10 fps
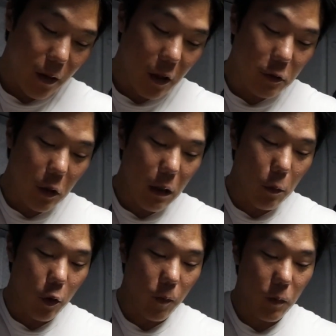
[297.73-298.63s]
でそれで
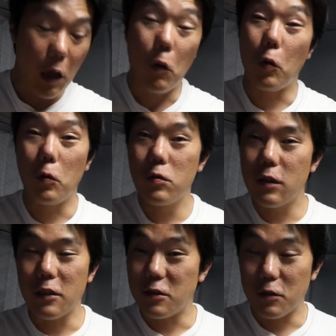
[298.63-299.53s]
も結構運
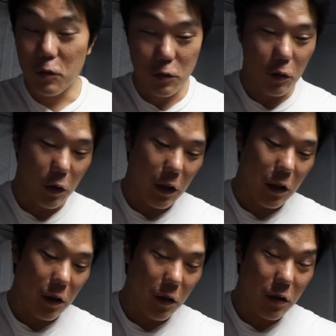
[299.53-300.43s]
転手の人って
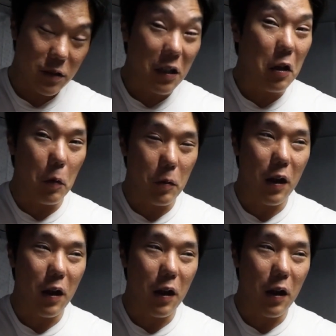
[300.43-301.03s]
酒飲む